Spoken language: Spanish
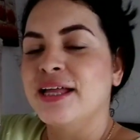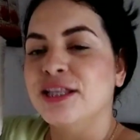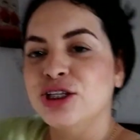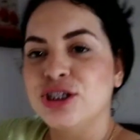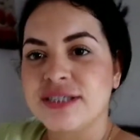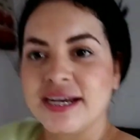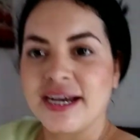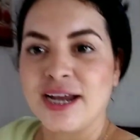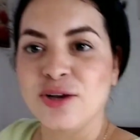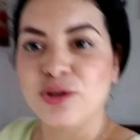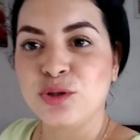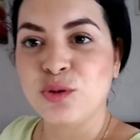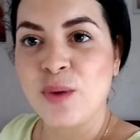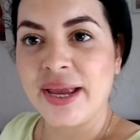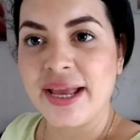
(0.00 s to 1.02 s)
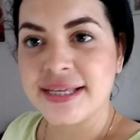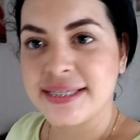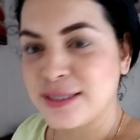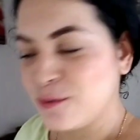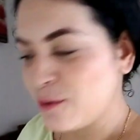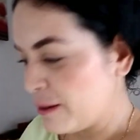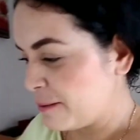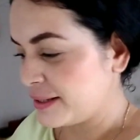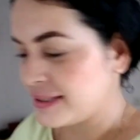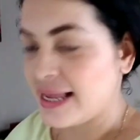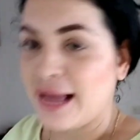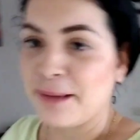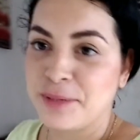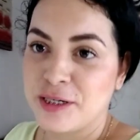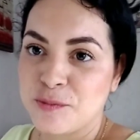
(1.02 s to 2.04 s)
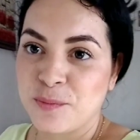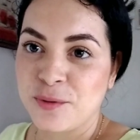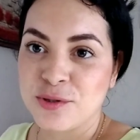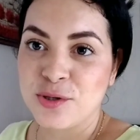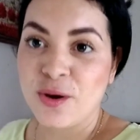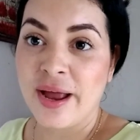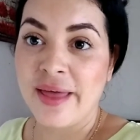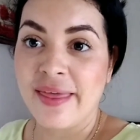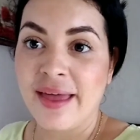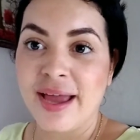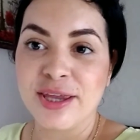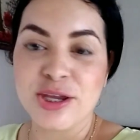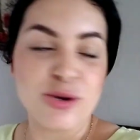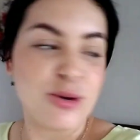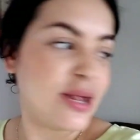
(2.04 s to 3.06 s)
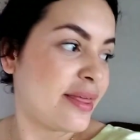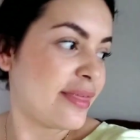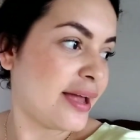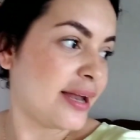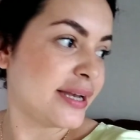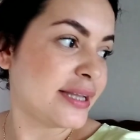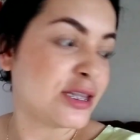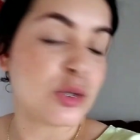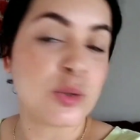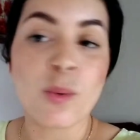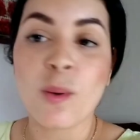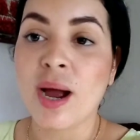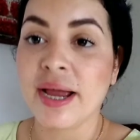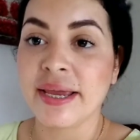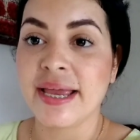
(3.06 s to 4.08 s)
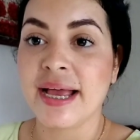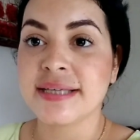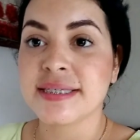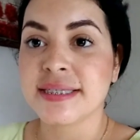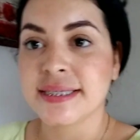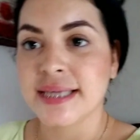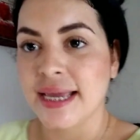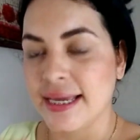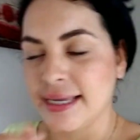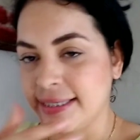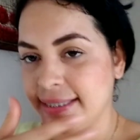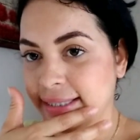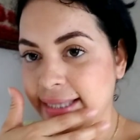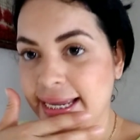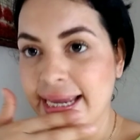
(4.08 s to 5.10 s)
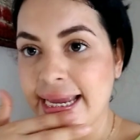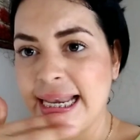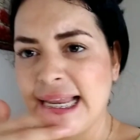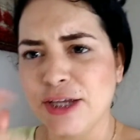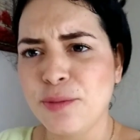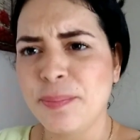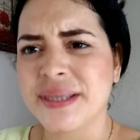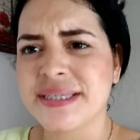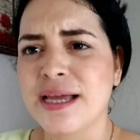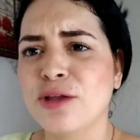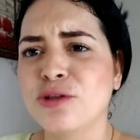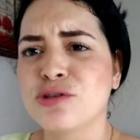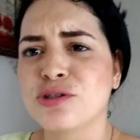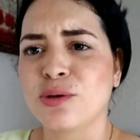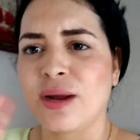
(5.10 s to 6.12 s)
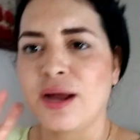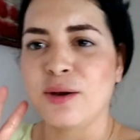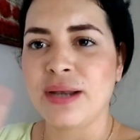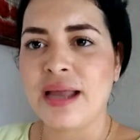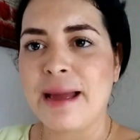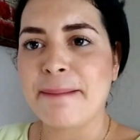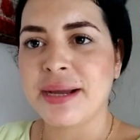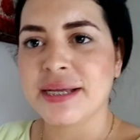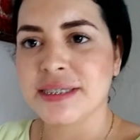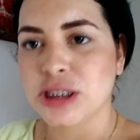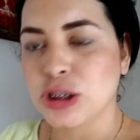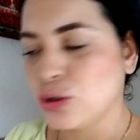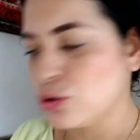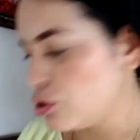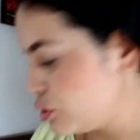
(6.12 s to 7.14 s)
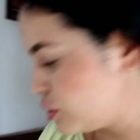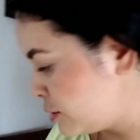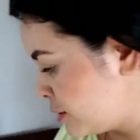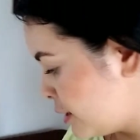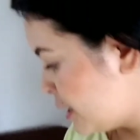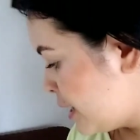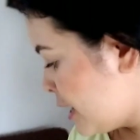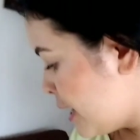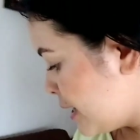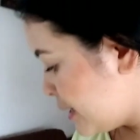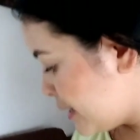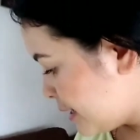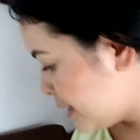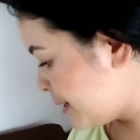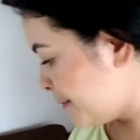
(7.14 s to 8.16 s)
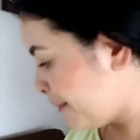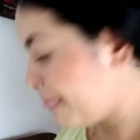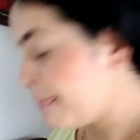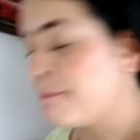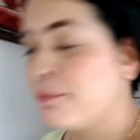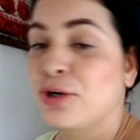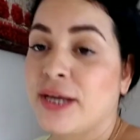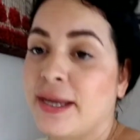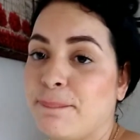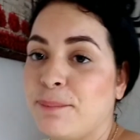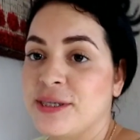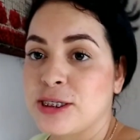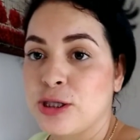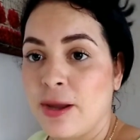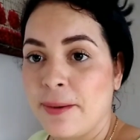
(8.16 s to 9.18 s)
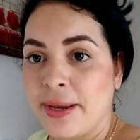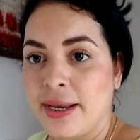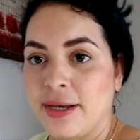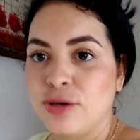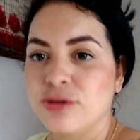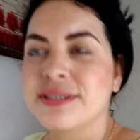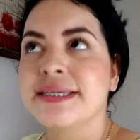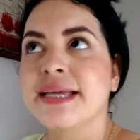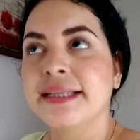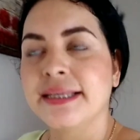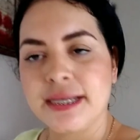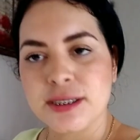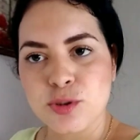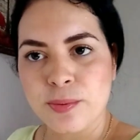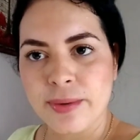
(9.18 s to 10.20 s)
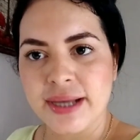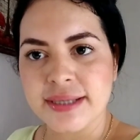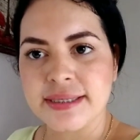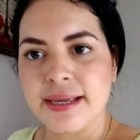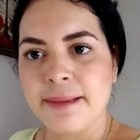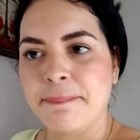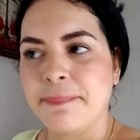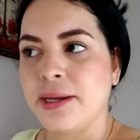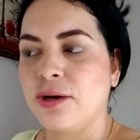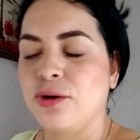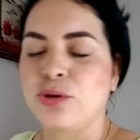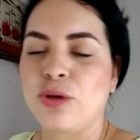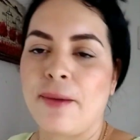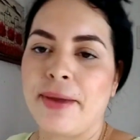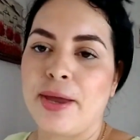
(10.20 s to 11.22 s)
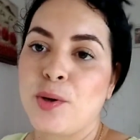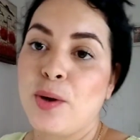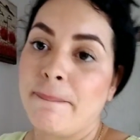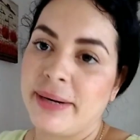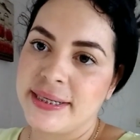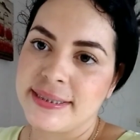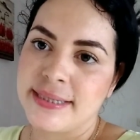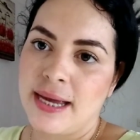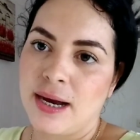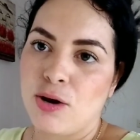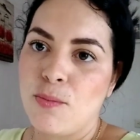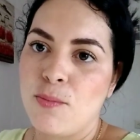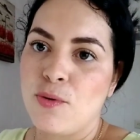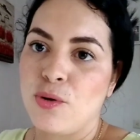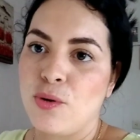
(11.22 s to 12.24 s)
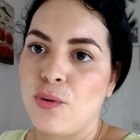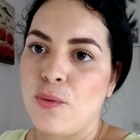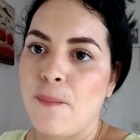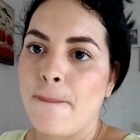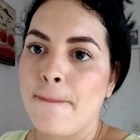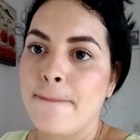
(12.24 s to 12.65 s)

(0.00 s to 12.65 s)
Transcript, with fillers: nos llegaron toallas nuevas, a mi esposo cada año le dan toallas, este, el año pasado nos tocaron nada más dos y porque pues todavía no, ya tenía su base, pero todavía no aparecía como,